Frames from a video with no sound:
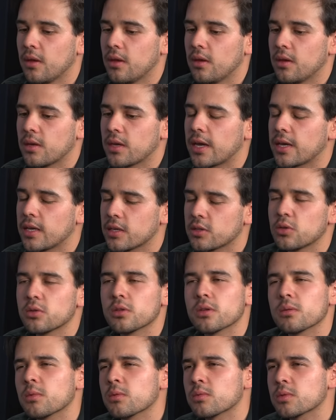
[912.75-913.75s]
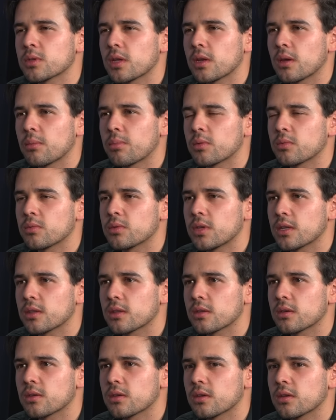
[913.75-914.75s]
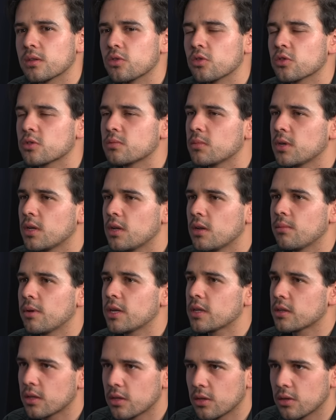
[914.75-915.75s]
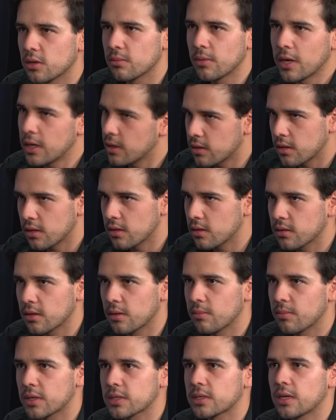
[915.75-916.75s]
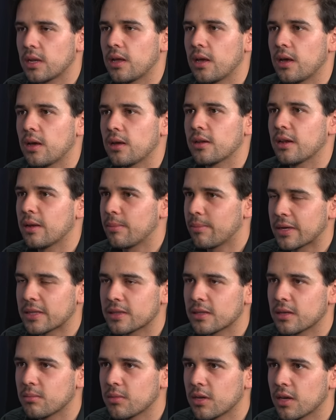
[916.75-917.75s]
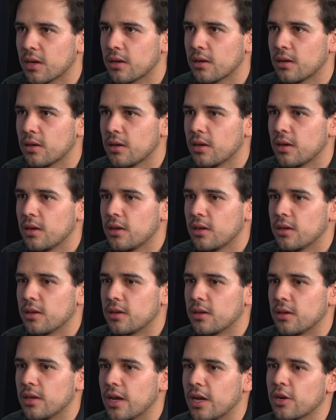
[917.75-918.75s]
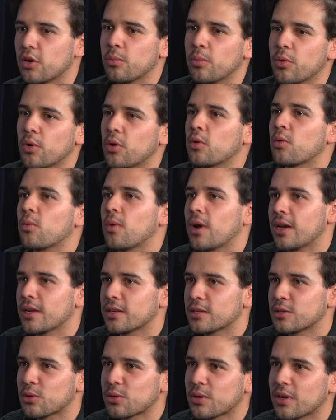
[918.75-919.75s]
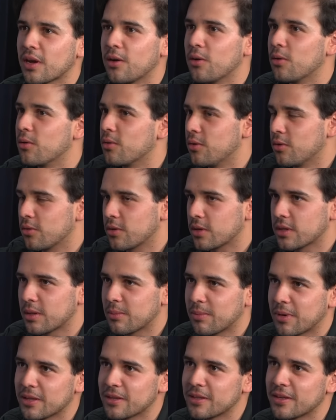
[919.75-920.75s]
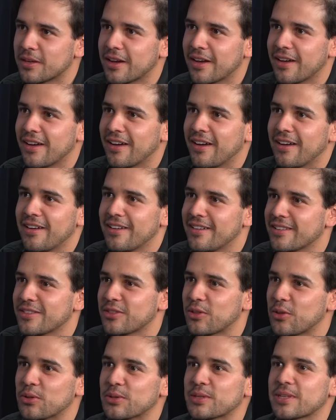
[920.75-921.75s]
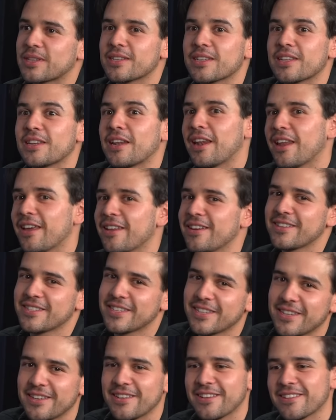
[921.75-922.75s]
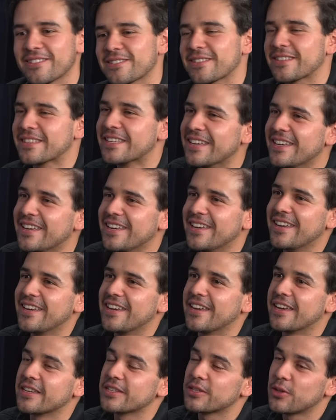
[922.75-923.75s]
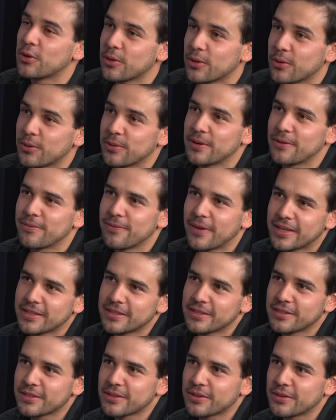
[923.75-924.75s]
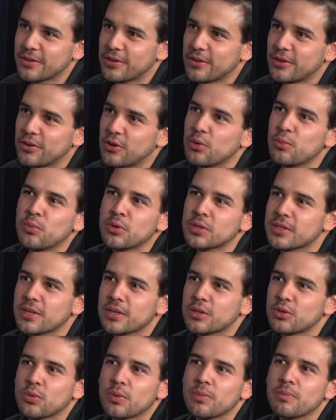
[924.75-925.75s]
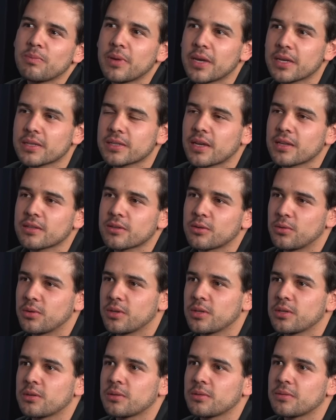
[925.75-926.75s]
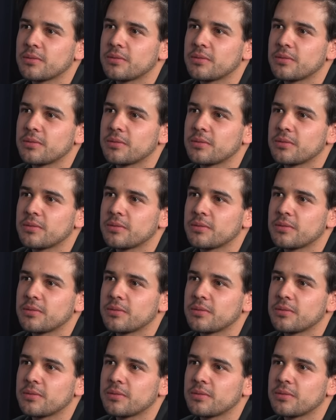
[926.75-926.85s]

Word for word: Que ahí es donde me gustaría preguntarte. En 2020 ya empieza la, pandemia y algo por lo cual la historia o lo que te platica todos que dicen, Elena, sí, es lo de OnlyFans. ¿Cómo es que tú empiezas con eso?